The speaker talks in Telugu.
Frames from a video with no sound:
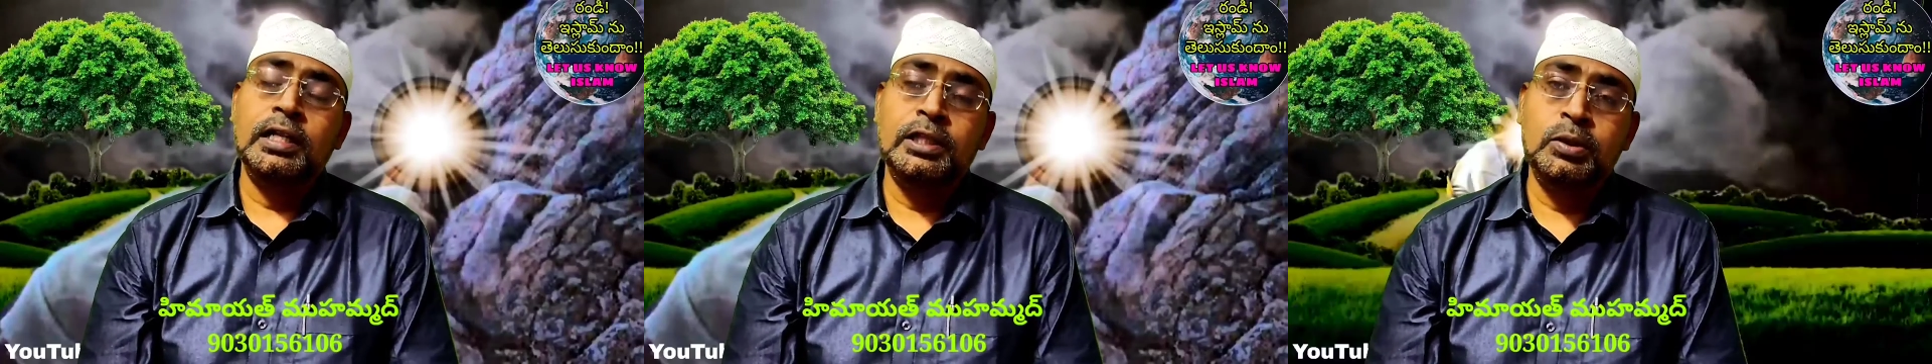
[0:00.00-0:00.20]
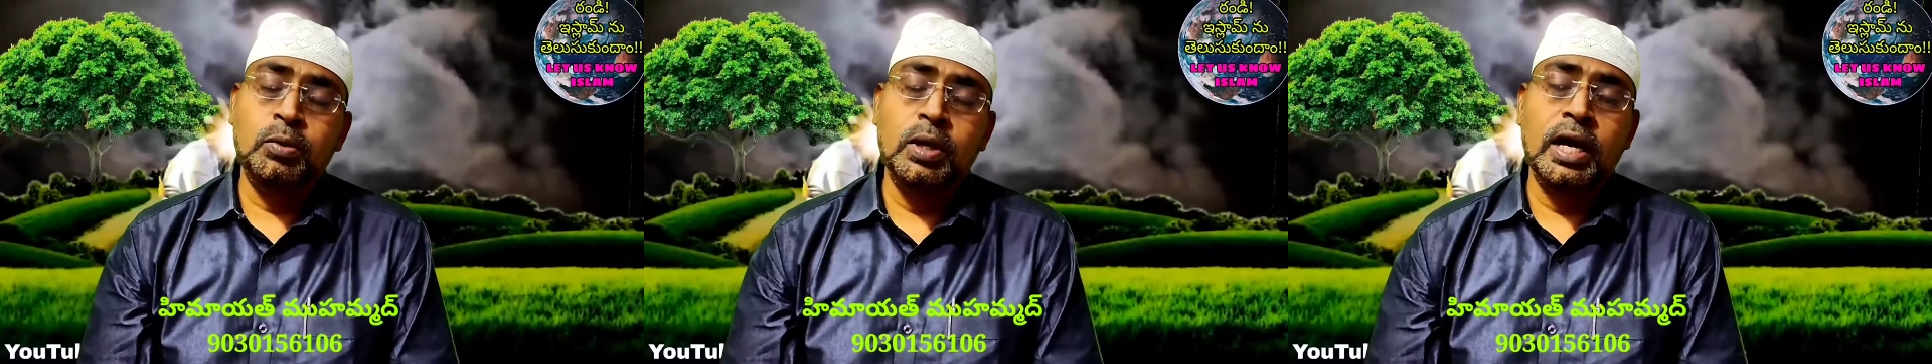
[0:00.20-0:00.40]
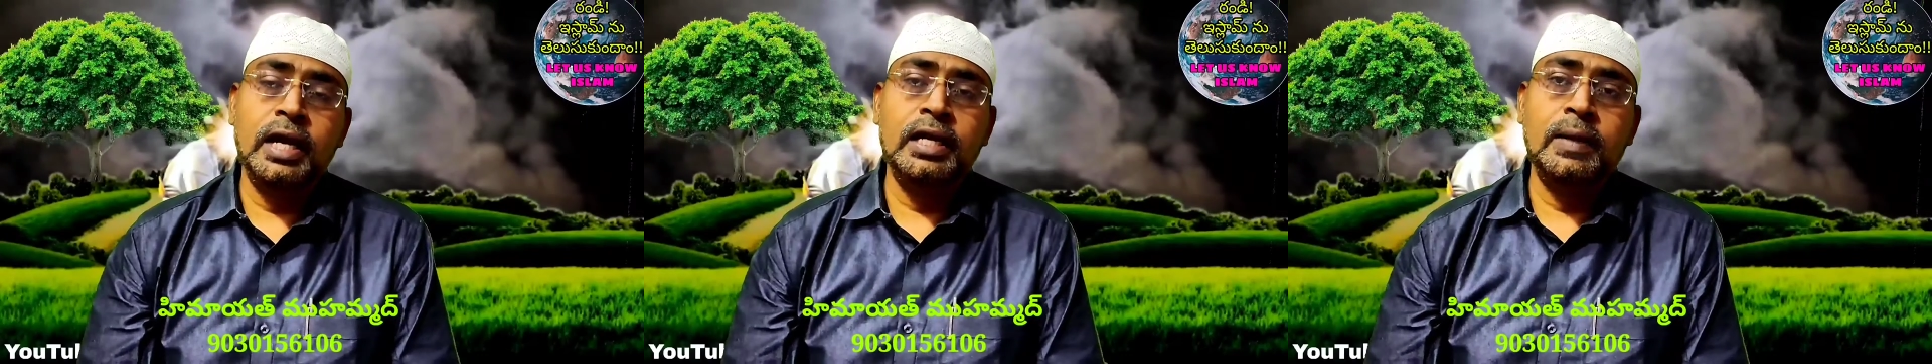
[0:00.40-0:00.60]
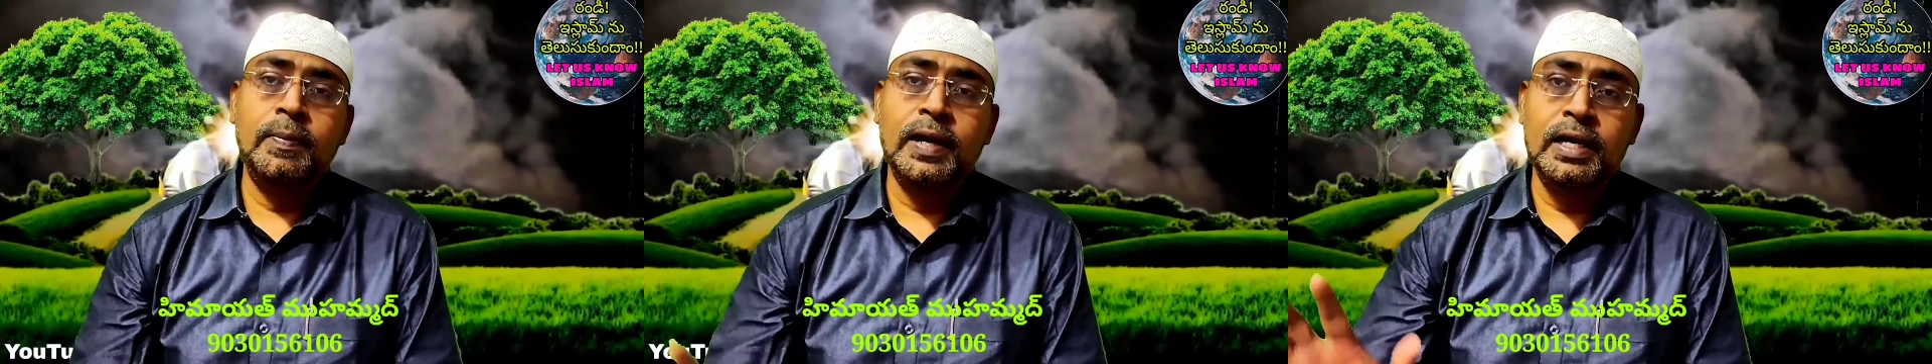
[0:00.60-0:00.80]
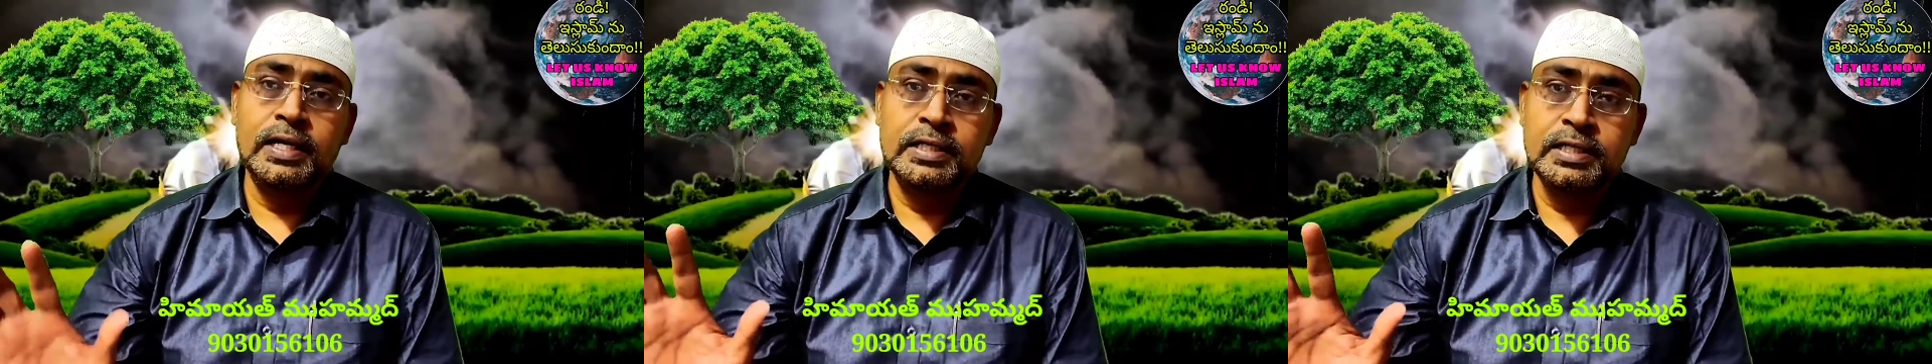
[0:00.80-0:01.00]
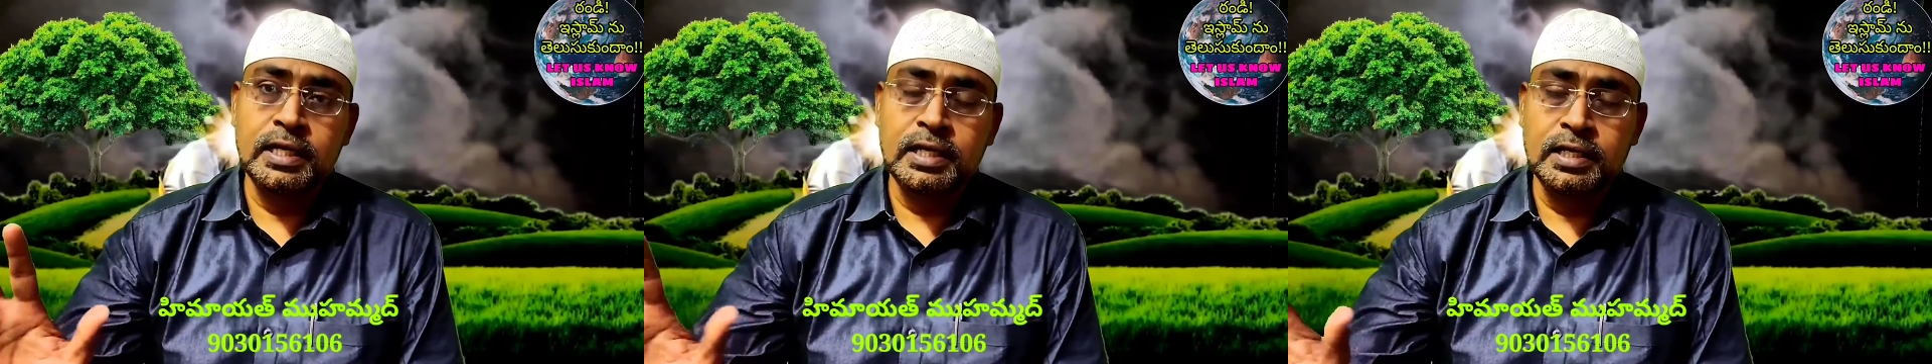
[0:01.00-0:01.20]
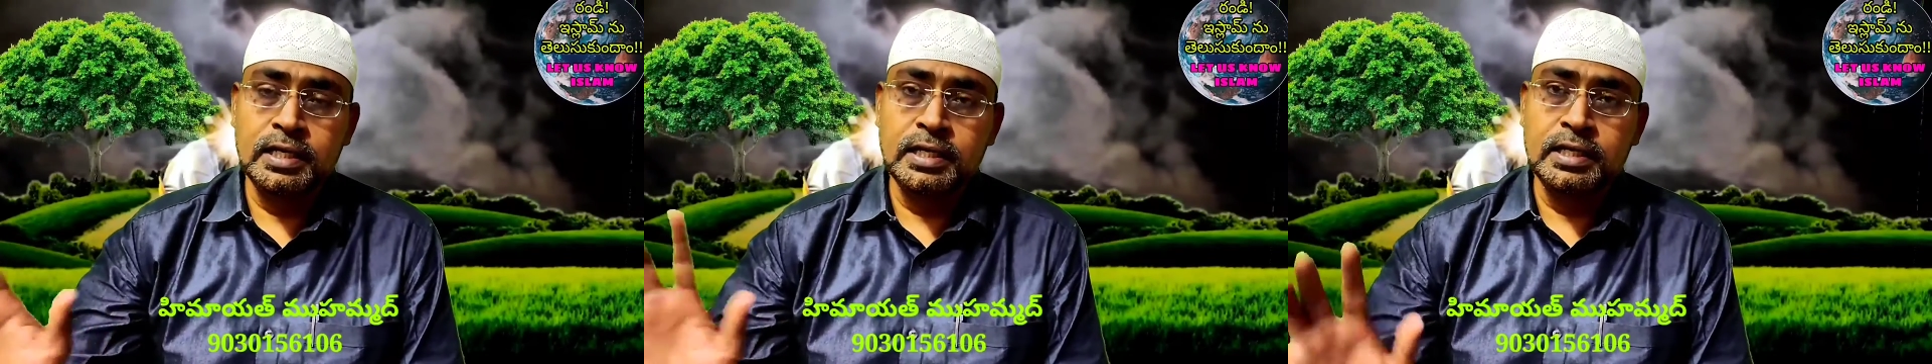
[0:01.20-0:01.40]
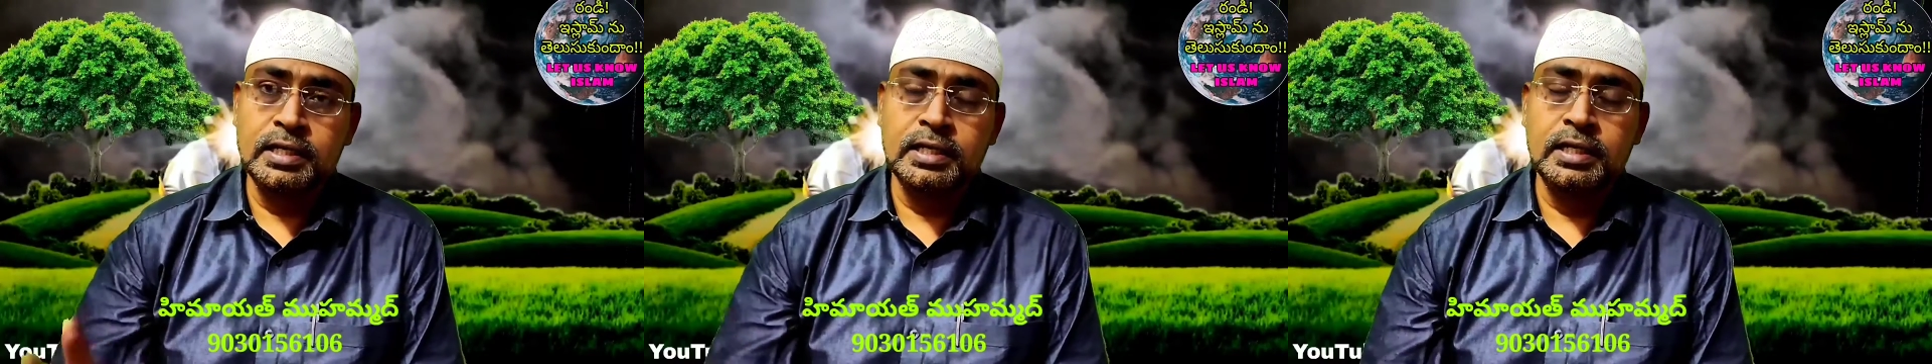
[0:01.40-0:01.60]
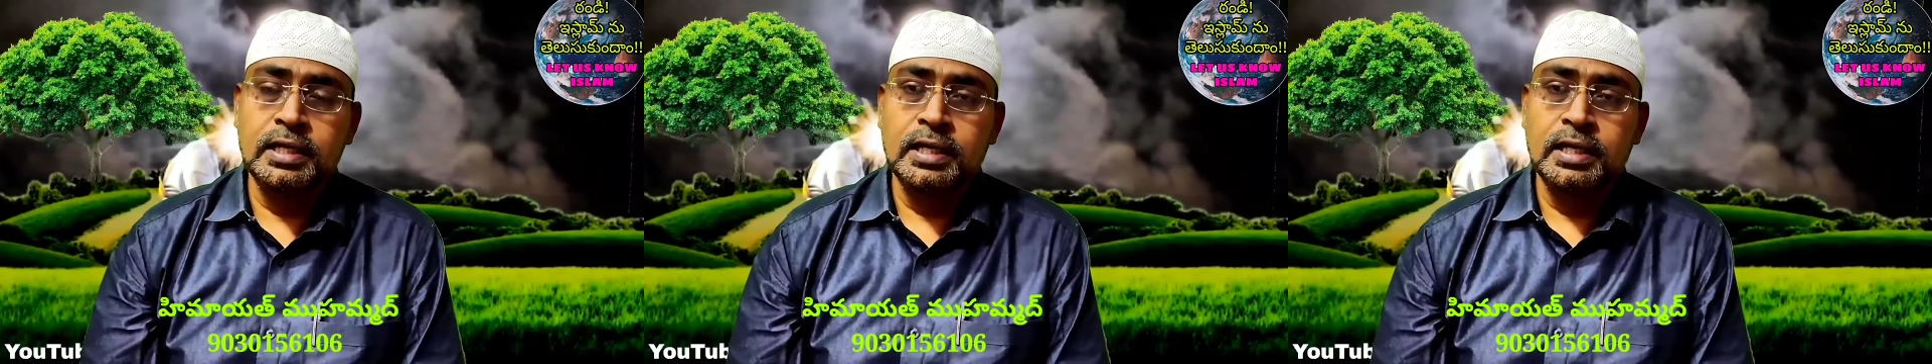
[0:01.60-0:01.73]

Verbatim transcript: అది కూడా ఆయన పాటించడానికి